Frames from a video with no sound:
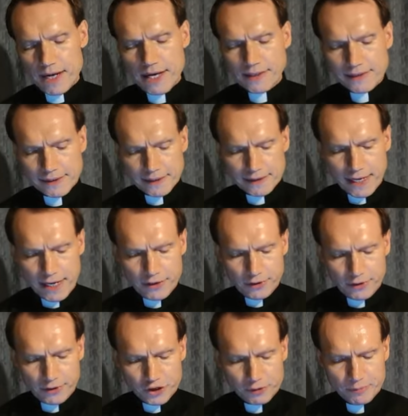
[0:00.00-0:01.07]
Eine zentrale
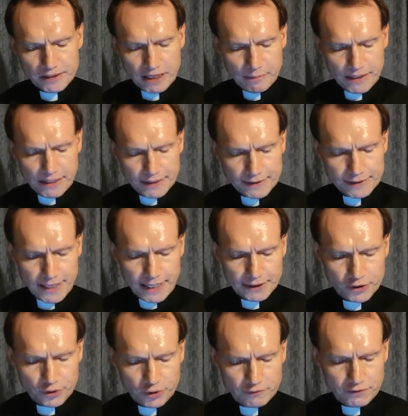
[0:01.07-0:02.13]
Rolle spielt dabei das
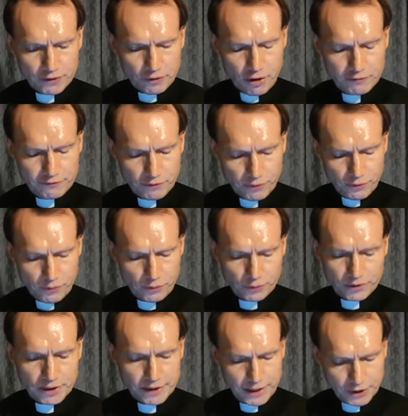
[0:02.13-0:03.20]
Theaterstück von Rolf
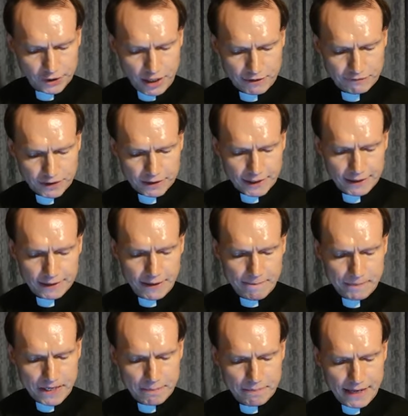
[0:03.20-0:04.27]
Hochhuth, der Stellvertreter.
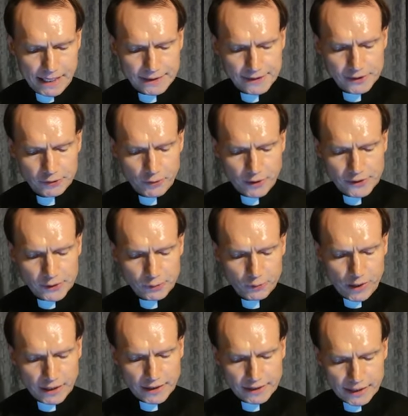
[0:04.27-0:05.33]
Im März
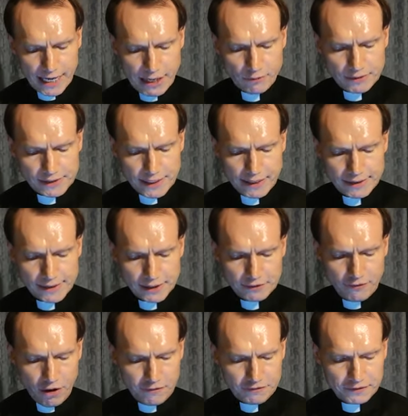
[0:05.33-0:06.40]
1963
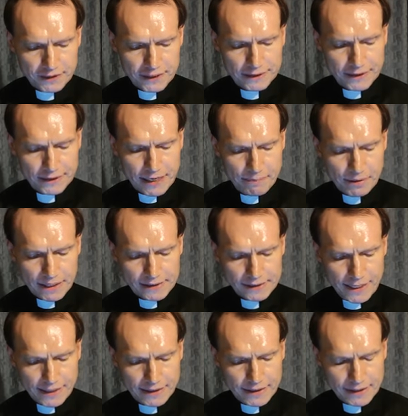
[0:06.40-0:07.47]
veröffentlichte der
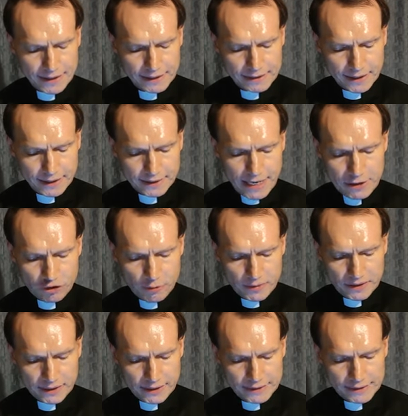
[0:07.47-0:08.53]
Präsident des
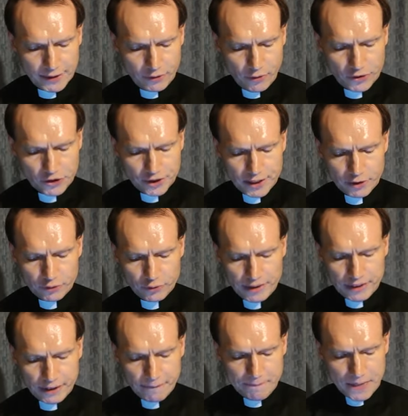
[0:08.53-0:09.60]
Zentralkomitees der deutschen
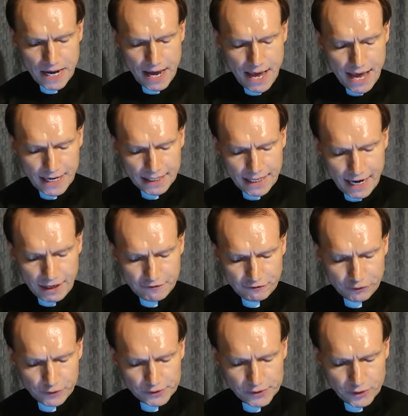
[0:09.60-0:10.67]
Katholiken, Karl
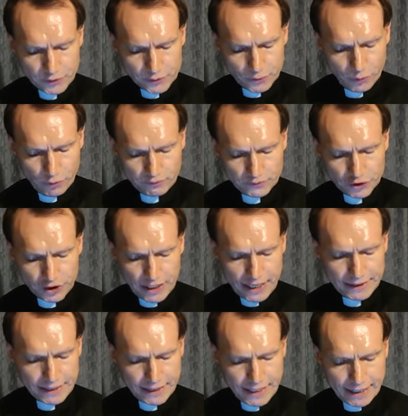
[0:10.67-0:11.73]
Fürst zu
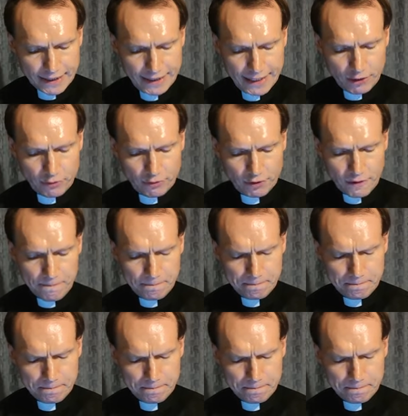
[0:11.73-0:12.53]
Löwenstein, eine Erklärung.